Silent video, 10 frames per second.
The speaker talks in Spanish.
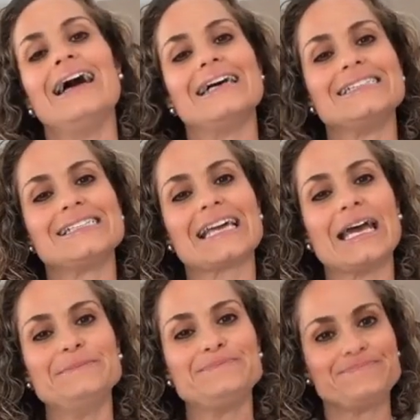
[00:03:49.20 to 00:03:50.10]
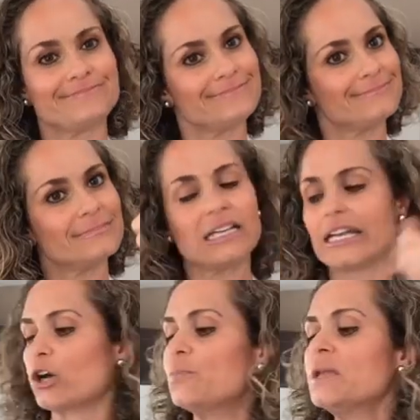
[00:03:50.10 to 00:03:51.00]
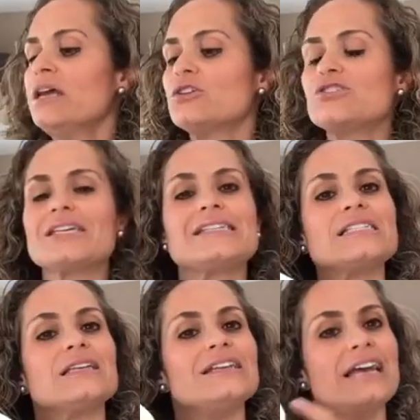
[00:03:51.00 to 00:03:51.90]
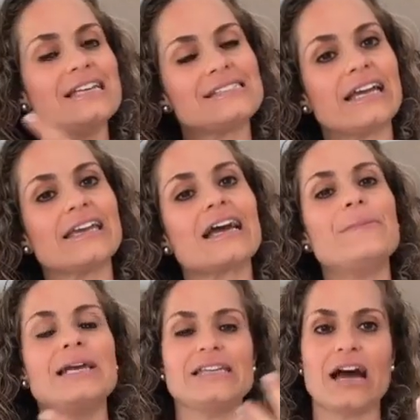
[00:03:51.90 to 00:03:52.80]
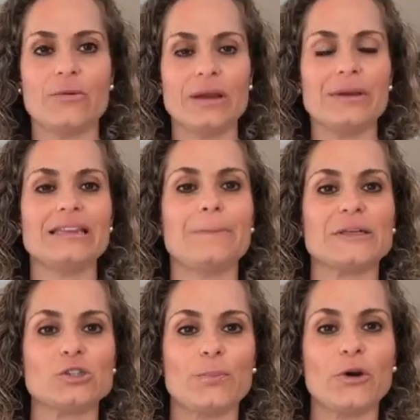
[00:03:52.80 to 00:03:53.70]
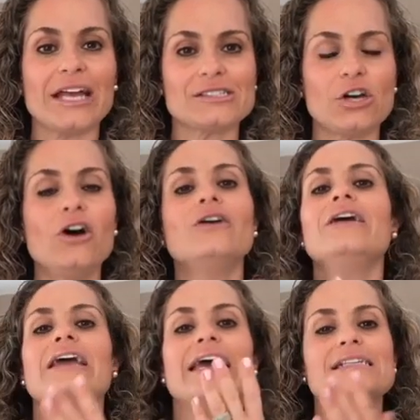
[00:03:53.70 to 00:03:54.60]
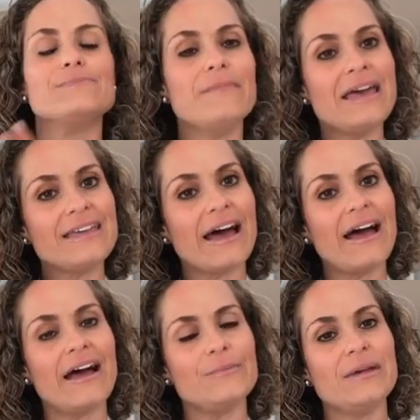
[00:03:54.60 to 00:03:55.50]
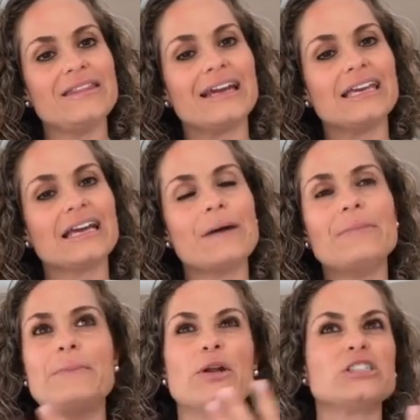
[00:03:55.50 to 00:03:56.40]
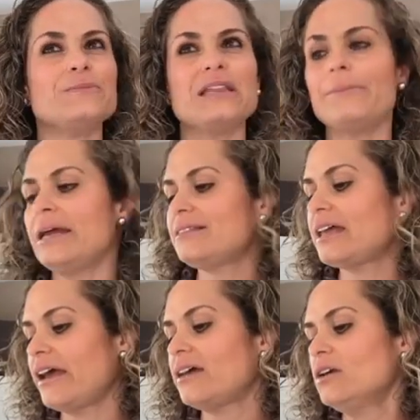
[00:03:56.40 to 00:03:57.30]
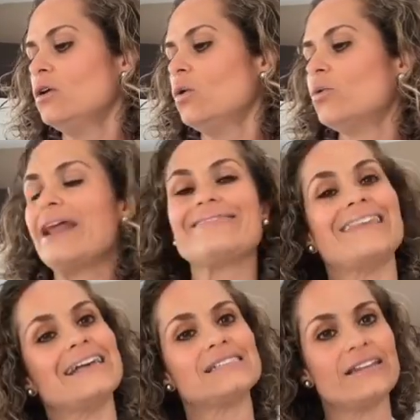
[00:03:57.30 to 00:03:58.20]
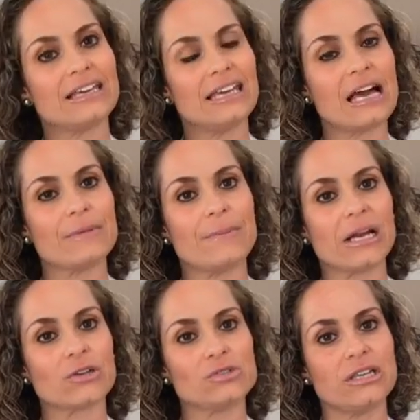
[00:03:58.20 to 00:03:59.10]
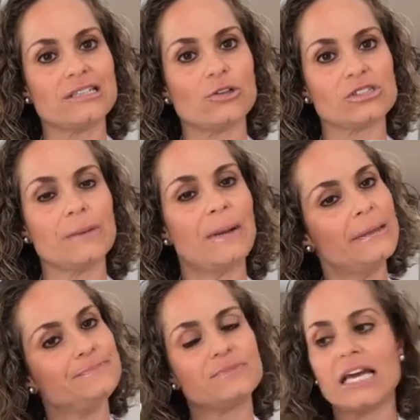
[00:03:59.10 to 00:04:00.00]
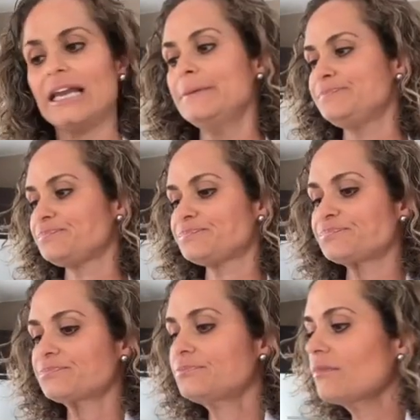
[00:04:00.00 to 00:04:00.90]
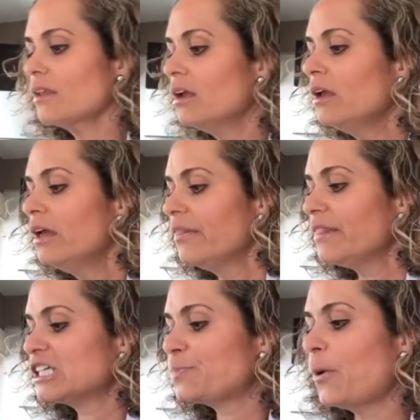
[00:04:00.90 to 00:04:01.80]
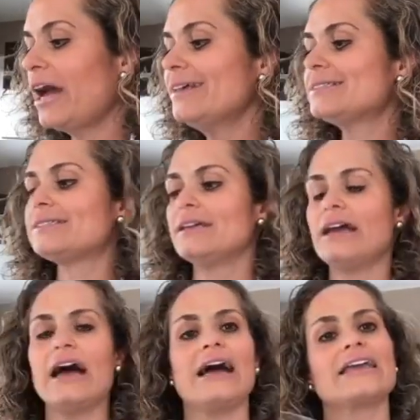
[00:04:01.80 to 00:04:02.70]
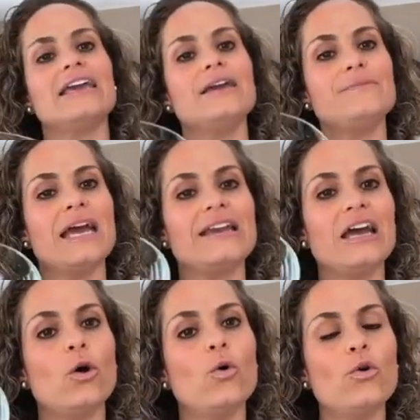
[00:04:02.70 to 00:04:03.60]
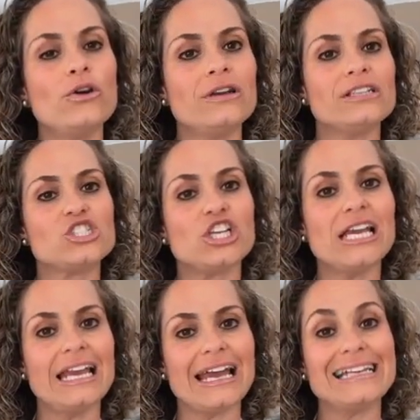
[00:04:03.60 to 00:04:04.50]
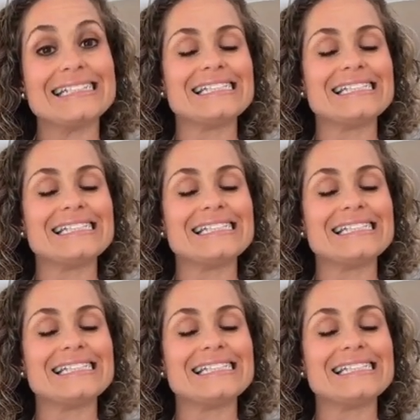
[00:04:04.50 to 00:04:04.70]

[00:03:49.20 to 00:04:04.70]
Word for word: Así es que, rico. Entonces, es, esta jícama ya obviamente pasó por eso. Es media, media jícama, aproximadamente una taza de jícama, para que ustedes lo sepan, ¿sale? Después, aquí viene un chile